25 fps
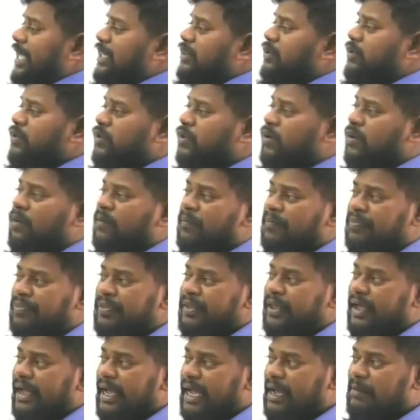రైతును
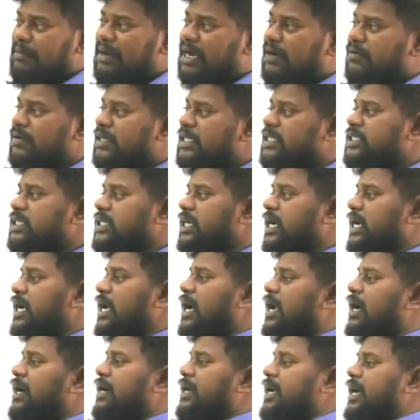ఏమని
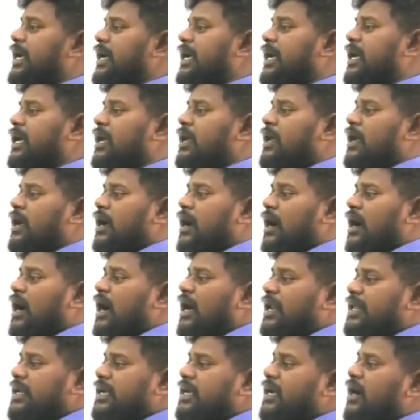పిలిచిరట అంటే
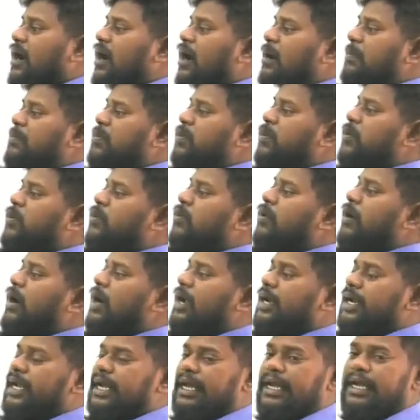అరిగాపు
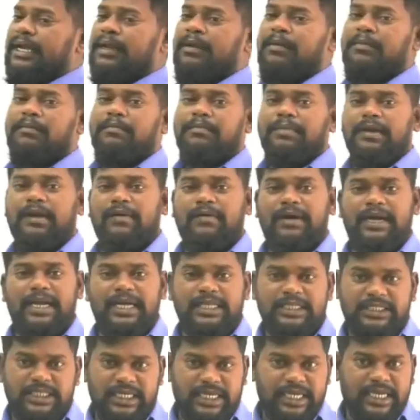అని
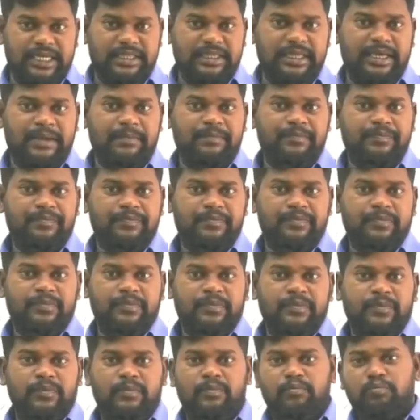పిలవడం జరిగింది
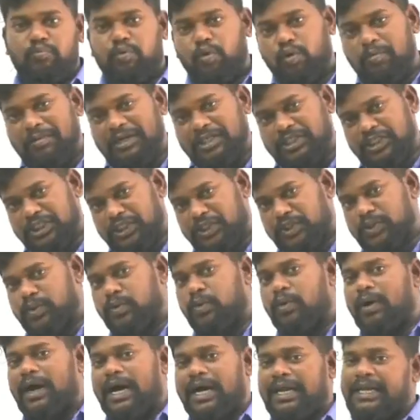భూమి
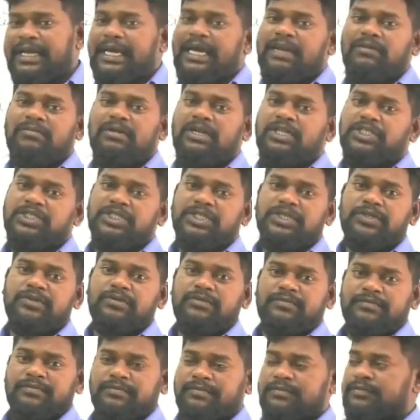శిస్తును అరి అని
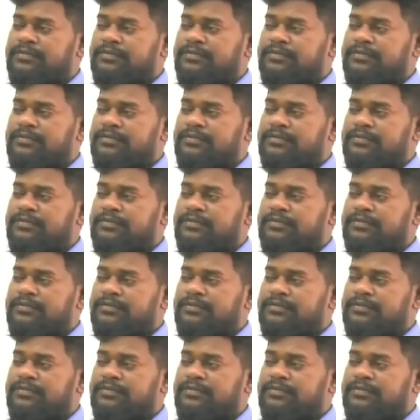పిలిచిరు